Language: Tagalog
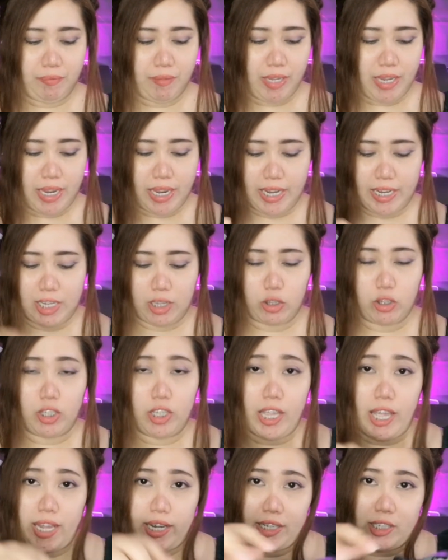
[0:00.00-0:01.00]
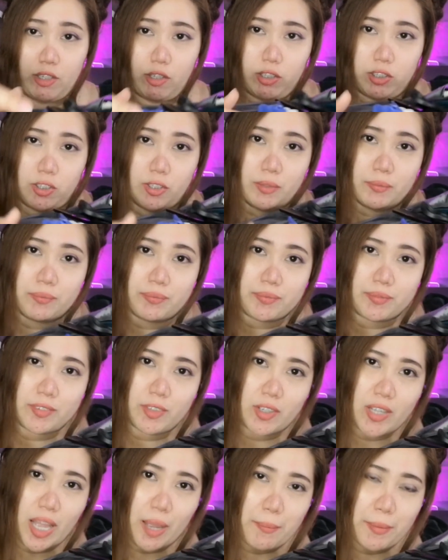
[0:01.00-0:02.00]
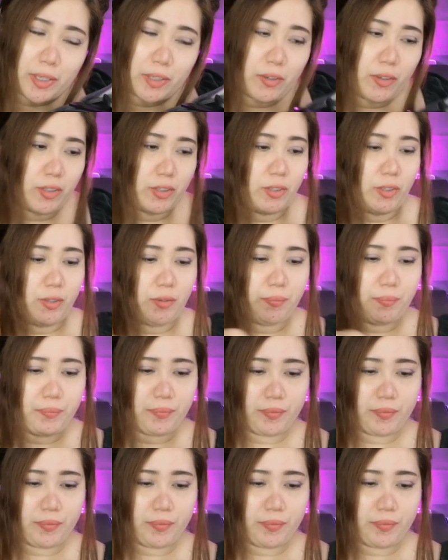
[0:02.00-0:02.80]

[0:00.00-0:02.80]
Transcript: Mga ah, ganit. Yan, to, to. Itong gamit kong to.